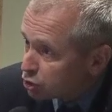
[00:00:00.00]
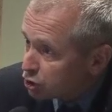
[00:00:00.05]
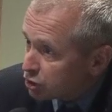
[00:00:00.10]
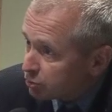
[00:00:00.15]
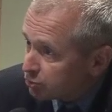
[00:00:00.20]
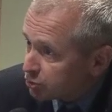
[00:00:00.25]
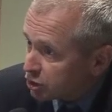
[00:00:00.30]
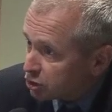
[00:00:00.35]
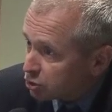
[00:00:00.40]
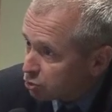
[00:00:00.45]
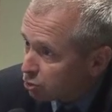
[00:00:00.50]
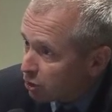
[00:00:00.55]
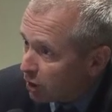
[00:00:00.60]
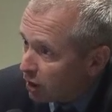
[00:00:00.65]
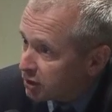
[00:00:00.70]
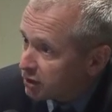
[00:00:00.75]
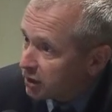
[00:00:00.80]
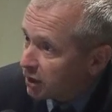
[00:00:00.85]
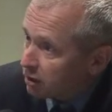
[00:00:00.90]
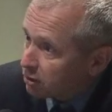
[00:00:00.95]
użyć
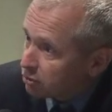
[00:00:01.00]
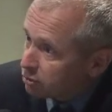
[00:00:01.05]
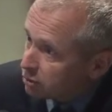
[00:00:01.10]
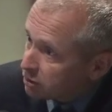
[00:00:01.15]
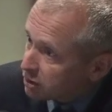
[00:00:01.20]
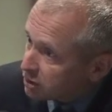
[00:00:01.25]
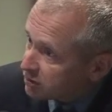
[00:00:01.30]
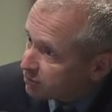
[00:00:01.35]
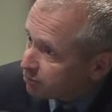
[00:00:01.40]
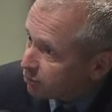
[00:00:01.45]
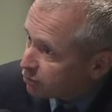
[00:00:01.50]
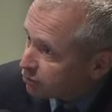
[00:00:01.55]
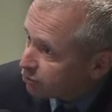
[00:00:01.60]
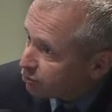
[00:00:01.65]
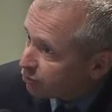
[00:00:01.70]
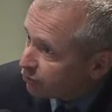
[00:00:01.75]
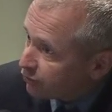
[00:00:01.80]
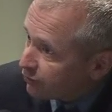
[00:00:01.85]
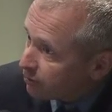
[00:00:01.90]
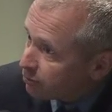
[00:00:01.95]
przesłuchania, które jest
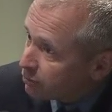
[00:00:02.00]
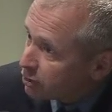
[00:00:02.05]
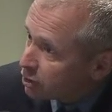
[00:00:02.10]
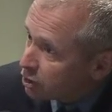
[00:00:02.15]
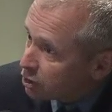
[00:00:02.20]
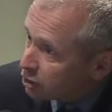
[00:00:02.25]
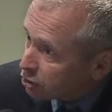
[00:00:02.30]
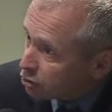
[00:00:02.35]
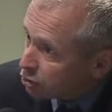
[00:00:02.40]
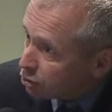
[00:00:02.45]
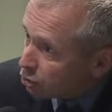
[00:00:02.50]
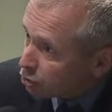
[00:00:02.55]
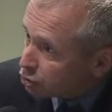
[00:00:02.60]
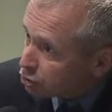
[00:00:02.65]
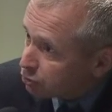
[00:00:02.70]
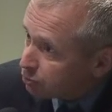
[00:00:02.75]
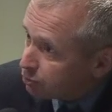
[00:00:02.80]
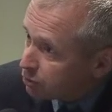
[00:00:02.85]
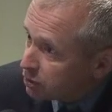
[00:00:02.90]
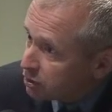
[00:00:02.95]
pod wpływem
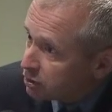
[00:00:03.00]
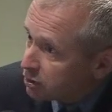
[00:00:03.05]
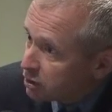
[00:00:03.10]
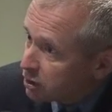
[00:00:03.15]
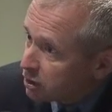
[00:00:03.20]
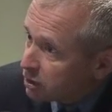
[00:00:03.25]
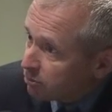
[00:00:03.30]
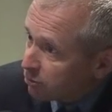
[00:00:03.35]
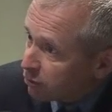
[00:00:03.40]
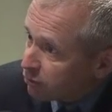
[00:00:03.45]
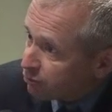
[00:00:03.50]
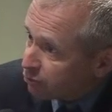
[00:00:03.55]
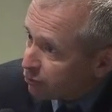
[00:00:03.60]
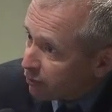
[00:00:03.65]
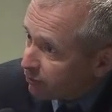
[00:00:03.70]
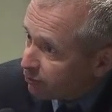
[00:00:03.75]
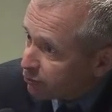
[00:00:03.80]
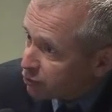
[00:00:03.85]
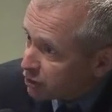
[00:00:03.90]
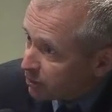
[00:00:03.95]
groźby,
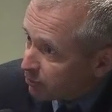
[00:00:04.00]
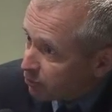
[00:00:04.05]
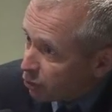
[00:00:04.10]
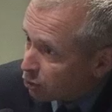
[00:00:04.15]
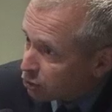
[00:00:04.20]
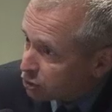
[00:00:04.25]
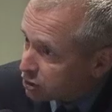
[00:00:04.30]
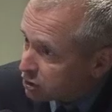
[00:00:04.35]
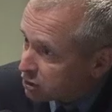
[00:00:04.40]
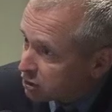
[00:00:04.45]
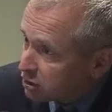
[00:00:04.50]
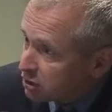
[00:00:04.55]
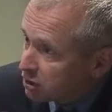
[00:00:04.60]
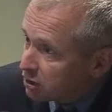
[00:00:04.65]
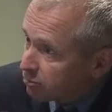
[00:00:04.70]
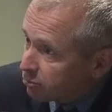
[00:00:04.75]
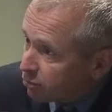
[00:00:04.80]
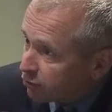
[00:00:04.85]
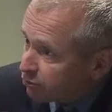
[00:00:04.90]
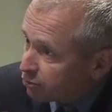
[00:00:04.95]
pod wpływem
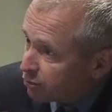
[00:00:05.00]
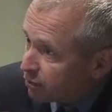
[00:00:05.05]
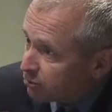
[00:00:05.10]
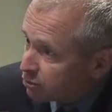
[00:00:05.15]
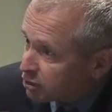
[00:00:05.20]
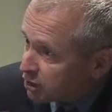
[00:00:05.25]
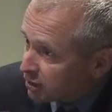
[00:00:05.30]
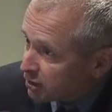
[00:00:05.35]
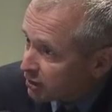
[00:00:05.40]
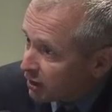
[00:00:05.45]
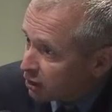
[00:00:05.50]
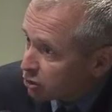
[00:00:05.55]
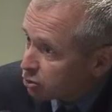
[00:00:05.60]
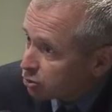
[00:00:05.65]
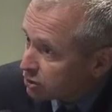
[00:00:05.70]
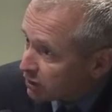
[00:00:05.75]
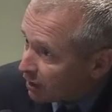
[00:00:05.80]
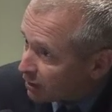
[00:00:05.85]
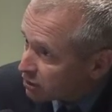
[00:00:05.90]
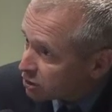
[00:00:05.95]
przemocy, pod wpływem
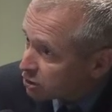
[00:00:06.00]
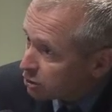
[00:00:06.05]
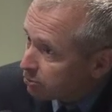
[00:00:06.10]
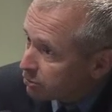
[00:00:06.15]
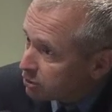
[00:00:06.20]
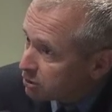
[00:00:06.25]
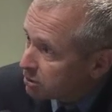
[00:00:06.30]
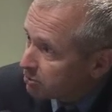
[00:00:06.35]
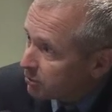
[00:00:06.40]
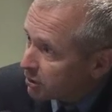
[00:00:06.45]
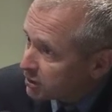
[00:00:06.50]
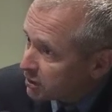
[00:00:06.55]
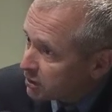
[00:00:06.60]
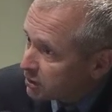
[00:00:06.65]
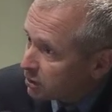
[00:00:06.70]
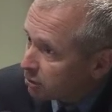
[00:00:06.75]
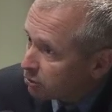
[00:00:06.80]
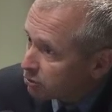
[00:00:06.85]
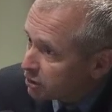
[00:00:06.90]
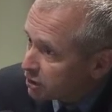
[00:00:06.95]
szantażu. Tak zdobyty
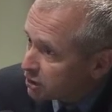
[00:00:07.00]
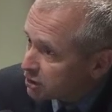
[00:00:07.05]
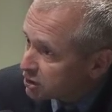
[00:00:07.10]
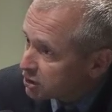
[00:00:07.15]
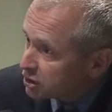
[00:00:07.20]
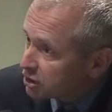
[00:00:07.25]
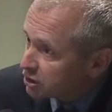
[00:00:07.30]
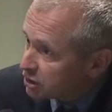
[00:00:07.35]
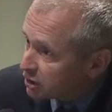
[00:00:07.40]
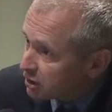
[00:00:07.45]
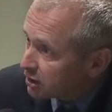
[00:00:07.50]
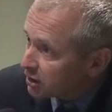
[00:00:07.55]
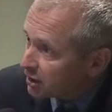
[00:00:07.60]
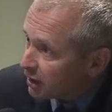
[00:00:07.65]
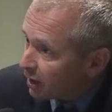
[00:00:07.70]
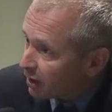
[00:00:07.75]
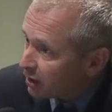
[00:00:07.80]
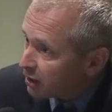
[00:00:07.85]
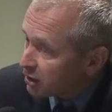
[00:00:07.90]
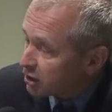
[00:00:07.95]
materiał jest
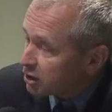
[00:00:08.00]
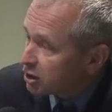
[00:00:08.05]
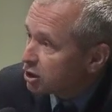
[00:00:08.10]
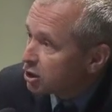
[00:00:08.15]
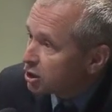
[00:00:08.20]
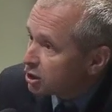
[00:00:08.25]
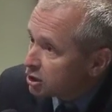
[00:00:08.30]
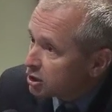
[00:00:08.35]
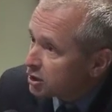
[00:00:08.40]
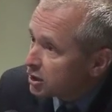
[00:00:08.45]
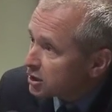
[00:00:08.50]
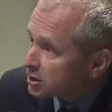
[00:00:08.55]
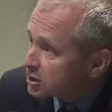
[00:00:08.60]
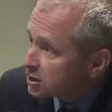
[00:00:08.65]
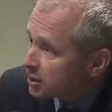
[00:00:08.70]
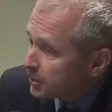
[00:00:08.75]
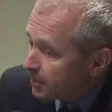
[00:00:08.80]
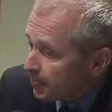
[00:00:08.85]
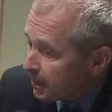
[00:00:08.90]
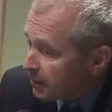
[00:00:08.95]
nielegalny. I
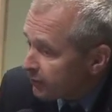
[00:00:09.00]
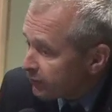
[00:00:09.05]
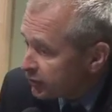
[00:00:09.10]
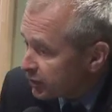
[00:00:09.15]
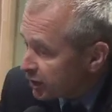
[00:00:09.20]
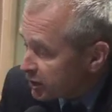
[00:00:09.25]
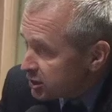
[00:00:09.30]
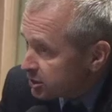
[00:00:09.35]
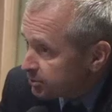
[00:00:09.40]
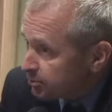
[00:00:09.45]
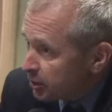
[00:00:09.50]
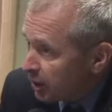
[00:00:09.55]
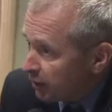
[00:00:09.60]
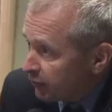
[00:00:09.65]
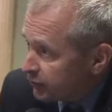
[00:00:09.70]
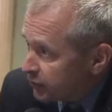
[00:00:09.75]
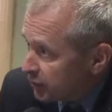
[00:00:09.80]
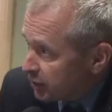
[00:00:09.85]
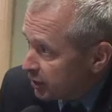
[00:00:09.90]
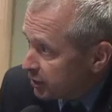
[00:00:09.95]
teraz w tej
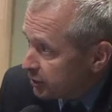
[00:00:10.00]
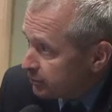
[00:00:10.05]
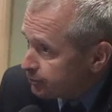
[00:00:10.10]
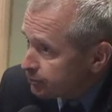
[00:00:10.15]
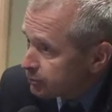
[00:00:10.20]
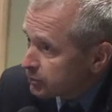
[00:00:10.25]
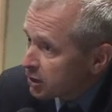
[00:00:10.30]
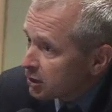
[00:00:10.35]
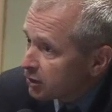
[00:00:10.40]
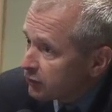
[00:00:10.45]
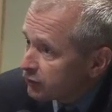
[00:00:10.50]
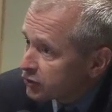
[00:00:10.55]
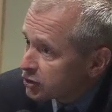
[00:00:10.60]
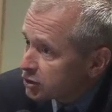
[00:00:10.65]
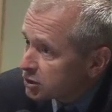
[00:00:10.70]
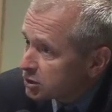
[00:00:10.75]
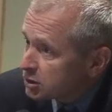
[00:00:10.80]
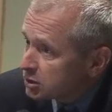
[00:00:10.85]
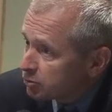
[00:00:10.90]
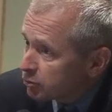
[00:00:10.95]
sprawie
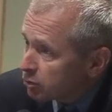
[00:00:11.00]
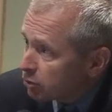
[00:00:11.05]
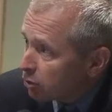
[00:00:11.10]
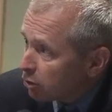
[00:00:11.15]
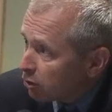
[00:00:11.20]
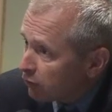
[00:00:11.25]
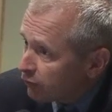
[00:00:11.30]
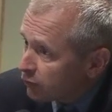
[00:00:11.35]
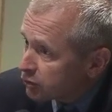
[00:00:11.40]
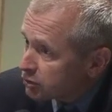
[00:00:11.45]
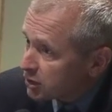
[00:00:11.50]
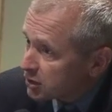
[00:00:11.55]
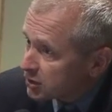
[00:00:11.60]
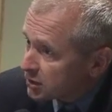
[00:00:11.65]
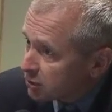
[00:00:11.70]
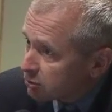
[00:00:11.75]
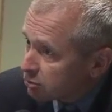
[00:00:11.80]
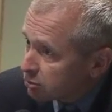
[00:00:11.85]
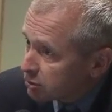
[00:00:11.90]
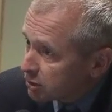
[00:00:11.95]
wszyscy mówią o
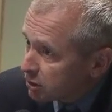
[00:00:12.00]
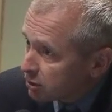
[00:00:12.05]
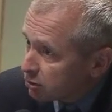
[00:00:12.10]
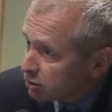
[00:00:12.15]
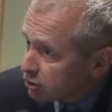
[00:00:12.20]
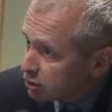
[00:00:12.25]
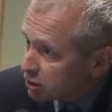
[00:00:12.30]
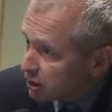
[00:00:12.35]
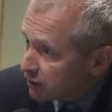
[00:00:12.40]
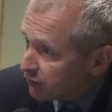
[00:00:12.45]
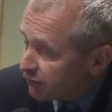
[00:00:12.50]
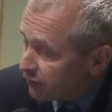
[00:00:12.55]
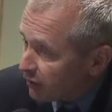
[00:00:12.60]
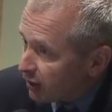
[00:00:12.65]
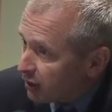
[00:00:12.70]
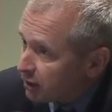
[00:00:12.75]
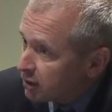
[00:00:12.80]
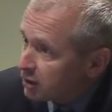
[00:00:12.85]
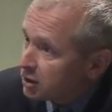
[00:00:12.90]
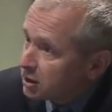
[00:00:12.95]
owocach zatrutego
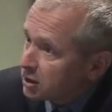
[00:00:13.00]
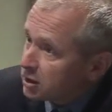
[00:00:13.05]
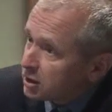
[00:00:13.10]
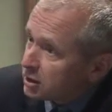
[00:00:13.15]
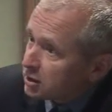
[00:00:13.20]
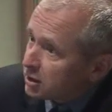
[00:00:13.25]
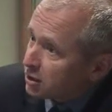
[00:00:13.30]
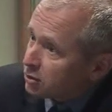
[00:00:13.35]
drzewa.